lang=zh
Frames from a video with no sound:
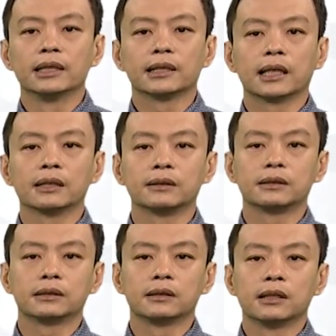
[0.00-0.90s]
那
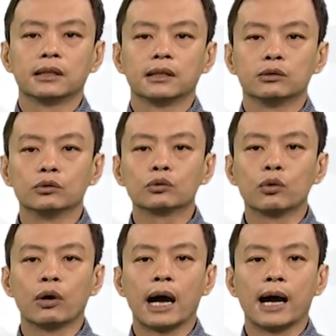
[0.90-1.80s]
如
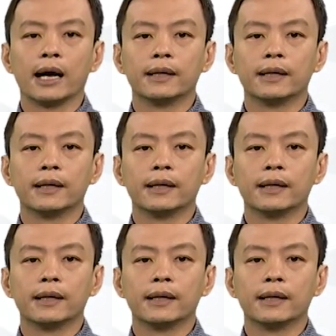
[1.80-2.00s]
果啊，